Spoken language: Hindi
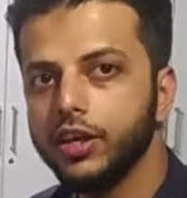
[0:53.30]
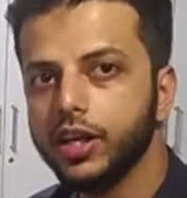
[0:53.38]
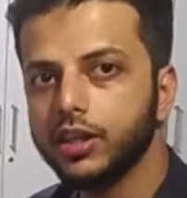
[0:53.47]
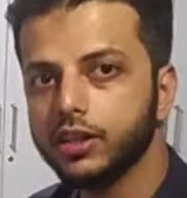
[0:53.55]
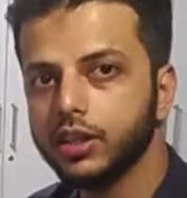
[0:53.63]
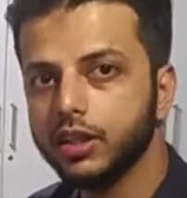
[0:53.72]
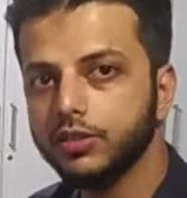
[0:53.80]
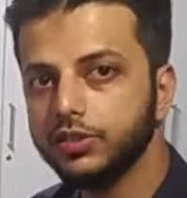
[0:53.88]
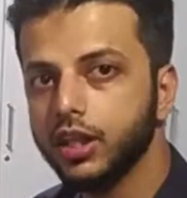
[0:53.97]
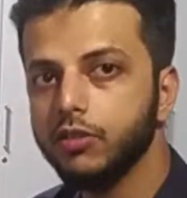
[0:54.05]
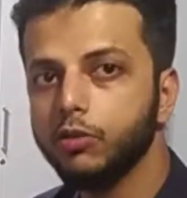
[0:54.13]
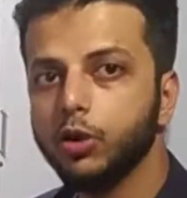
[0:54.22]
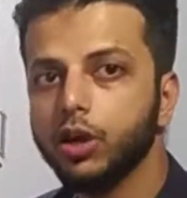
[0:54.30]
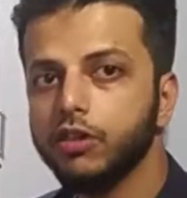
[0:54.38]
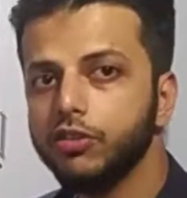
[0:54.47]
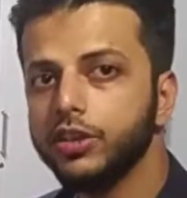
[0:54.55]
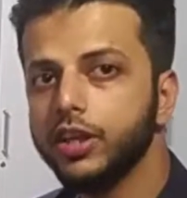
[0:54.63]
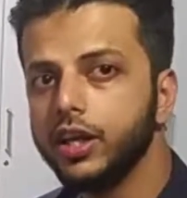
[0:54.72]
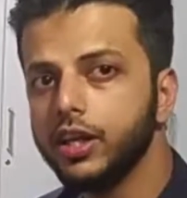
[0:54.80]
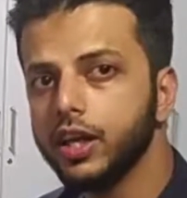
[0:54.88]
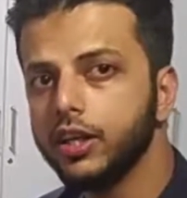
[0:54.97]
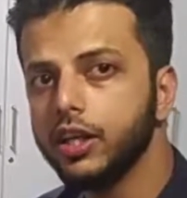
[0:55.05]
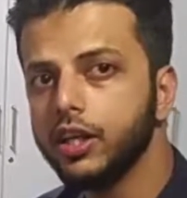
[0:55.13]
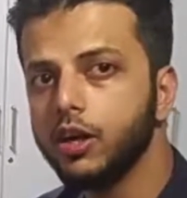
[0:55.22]
इंडिया की तरफ से वोडाफोन
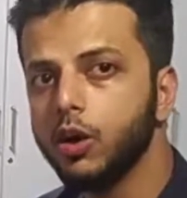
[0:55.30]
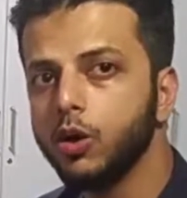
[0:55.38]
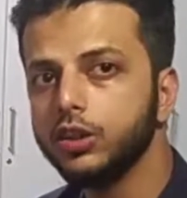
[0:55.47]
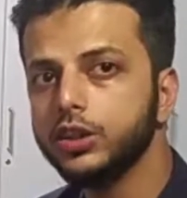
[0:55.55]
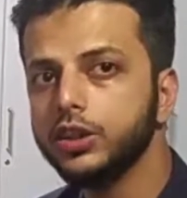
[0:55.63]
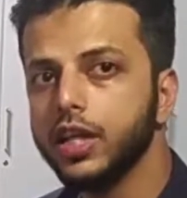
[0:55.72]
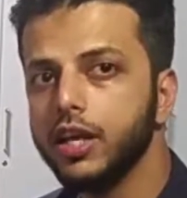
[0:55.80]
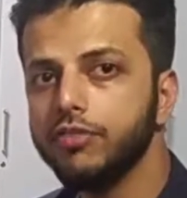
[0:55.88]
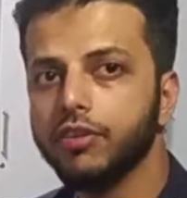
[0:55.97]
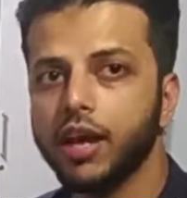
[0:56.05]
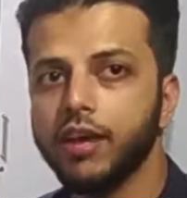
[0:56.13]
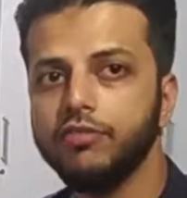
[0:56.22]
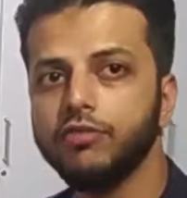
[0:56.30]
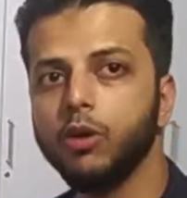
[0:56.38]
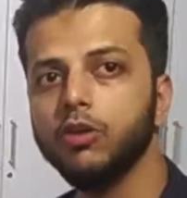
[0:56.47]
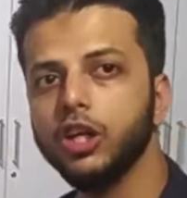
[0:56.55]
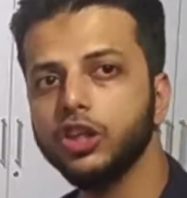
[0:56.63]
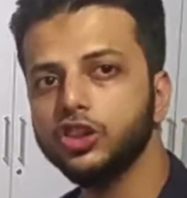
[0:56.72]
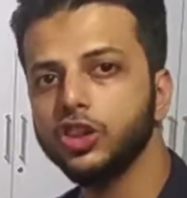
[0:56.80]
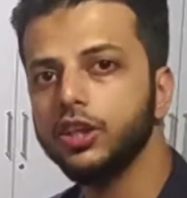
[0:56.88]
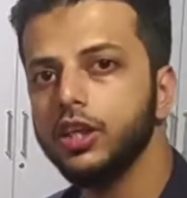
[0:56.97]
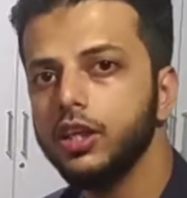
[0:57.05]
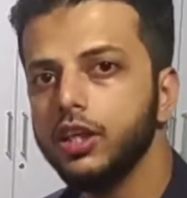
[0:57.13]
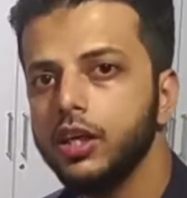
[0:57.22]
इंडिया ने और सेफ लाइफ फाउंडेशन
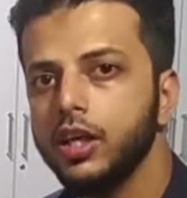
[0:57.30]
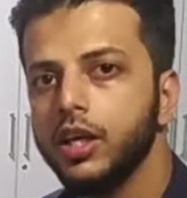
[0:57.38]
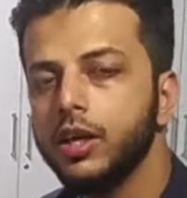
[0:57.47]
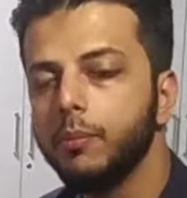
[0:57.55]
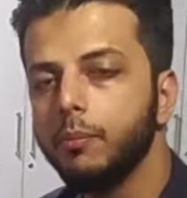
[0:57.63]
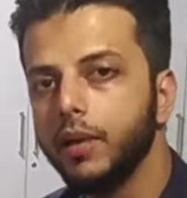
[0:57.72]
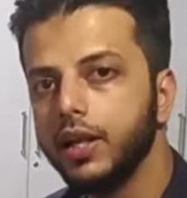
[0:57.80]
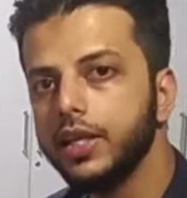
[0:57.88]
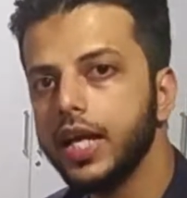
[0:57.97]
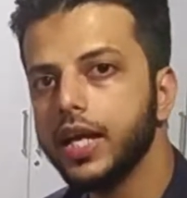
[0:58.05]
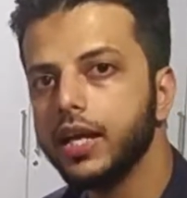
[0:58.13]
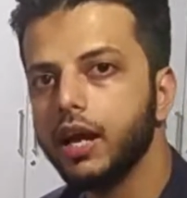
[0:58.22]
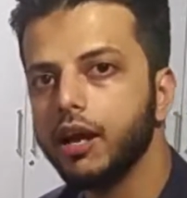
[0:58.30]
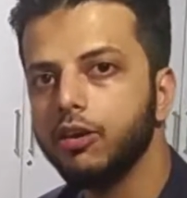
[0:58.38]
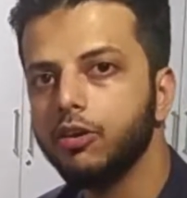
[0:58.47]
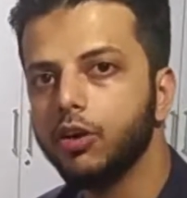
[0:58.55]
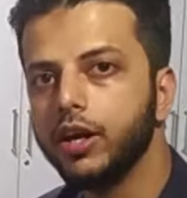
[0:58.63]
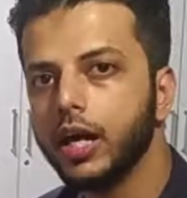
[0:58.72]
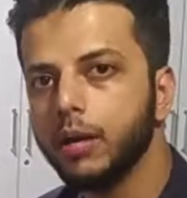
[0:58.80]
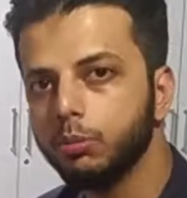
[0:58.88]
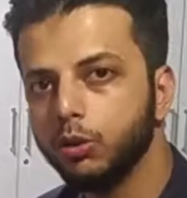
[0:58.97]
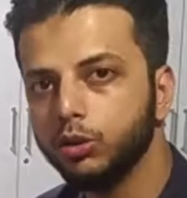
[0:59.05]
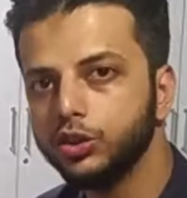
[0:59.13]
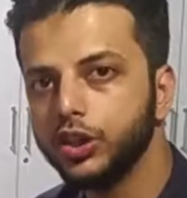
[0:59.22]
ने मिल के एक एंड्रॉयड ऐप
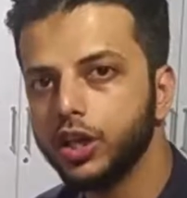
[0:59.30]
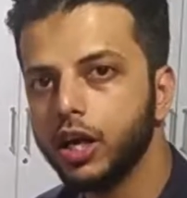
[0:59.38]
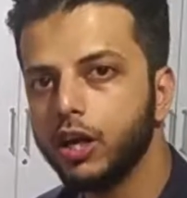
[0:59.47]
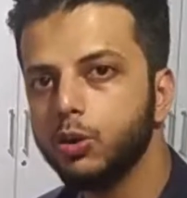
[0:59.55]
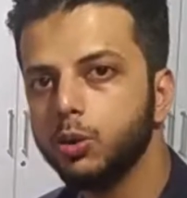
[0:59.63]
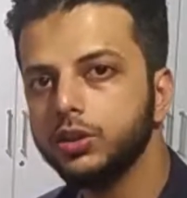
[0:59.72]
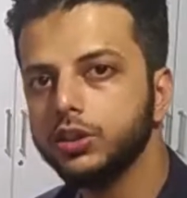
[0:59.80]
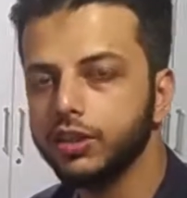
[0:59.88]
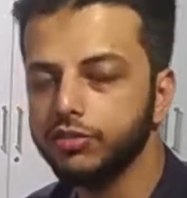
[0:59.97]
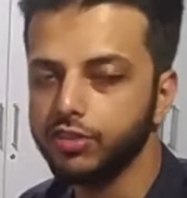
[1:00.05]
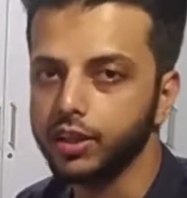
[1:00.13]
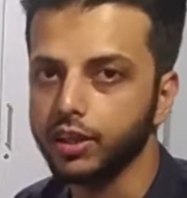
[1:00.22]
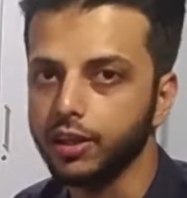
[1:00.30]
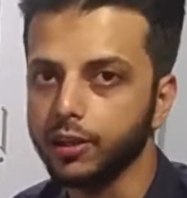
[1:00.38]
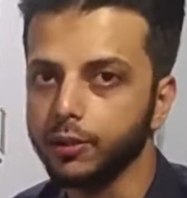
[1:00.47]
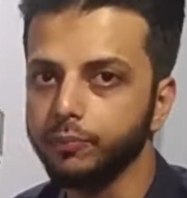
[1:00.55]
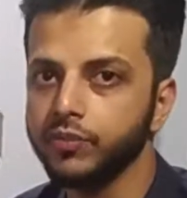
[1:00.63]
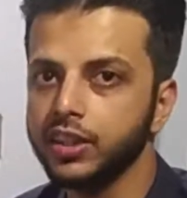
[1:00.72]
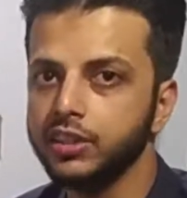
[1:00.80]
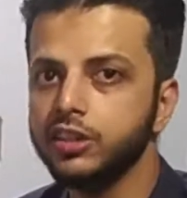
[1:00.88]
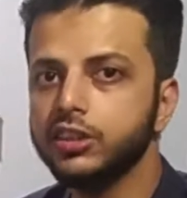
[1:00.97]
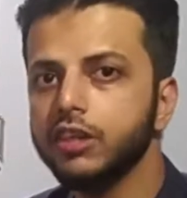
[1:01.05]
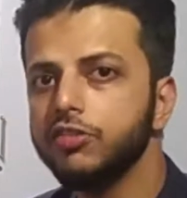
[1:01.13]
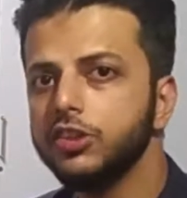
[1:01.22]
लॉन्च किया है रोड सेफ्टी के लिए
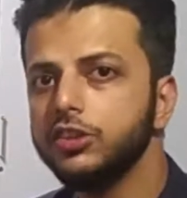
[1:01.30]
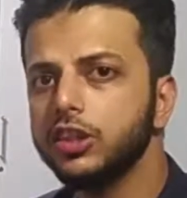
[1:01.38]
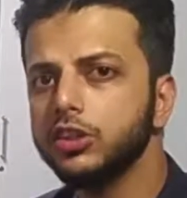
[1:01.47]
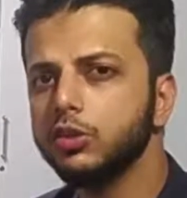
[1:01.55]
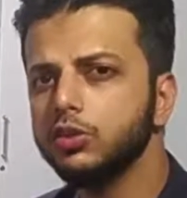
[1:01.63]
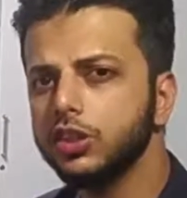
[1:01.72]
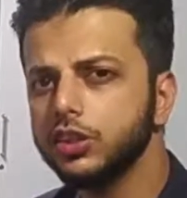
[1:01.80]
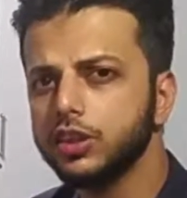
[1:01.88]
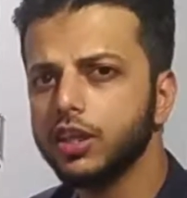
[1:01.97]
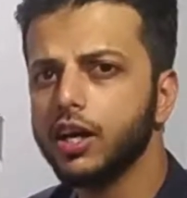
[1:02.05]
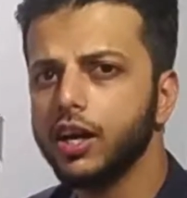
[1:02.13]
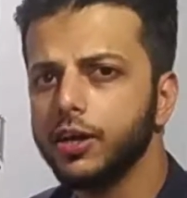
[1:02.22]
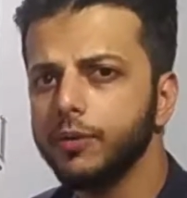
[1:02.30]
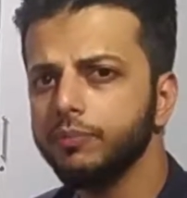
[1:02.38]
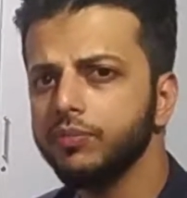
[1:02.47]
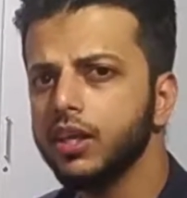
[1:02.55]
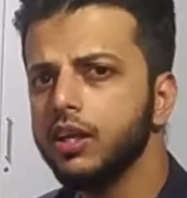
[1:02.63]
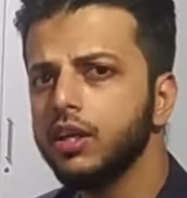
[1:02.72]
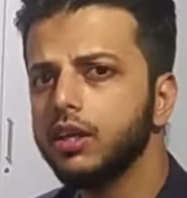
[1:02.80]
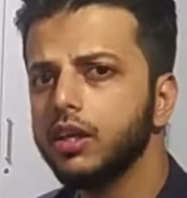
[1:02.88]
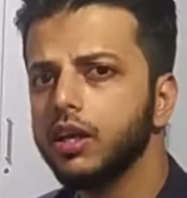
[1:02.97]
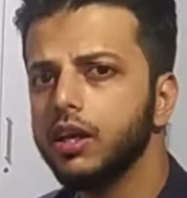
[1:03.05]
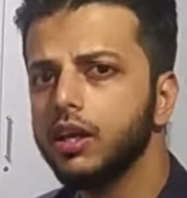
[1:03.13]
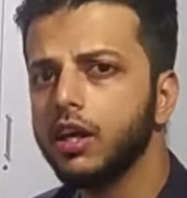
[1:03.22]
इसके फीचर्स को जिस तरह है
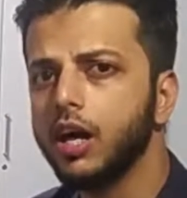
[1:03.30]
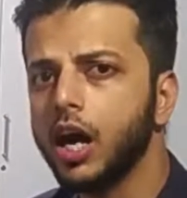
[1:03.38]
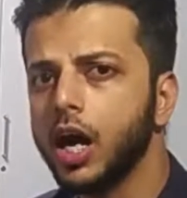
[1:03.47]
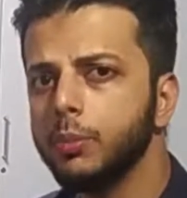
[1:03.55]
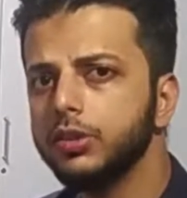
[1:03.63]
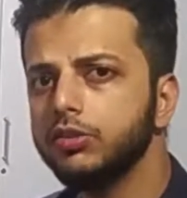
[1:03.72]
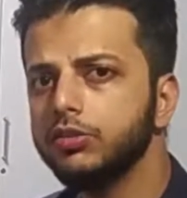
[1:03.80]
कि आप